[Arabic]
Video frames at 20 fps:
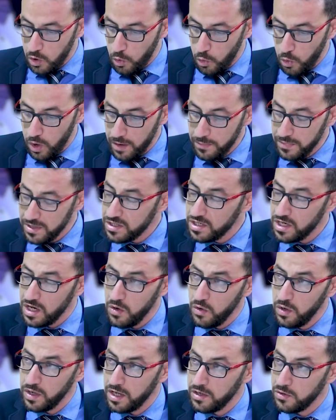ومن
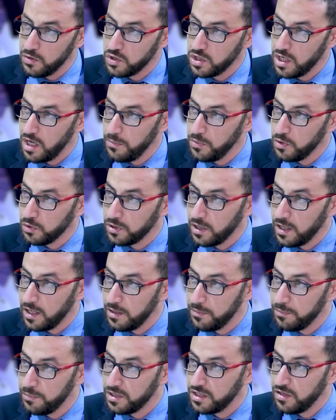جهة أخرى أن الشعب
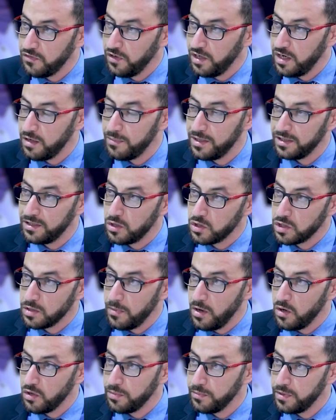يطالب بتفعيل المادة
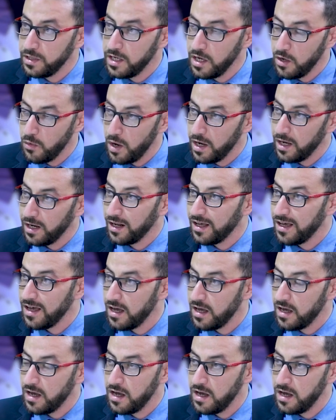87
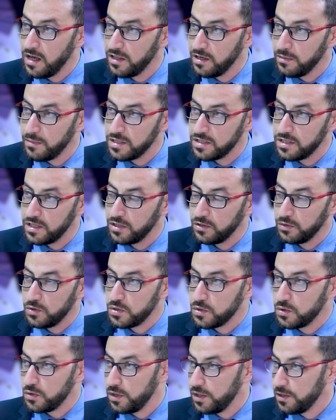وإلغاء هذا المسار
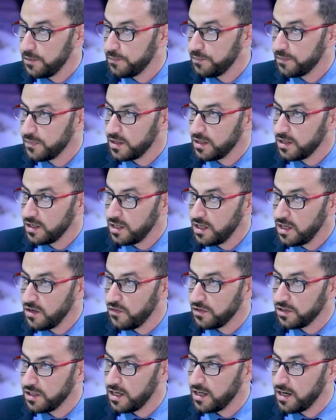الدستوري
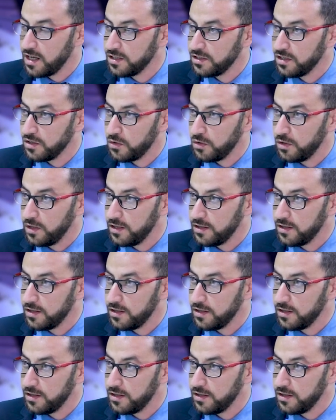كيف تقرأ أنت كل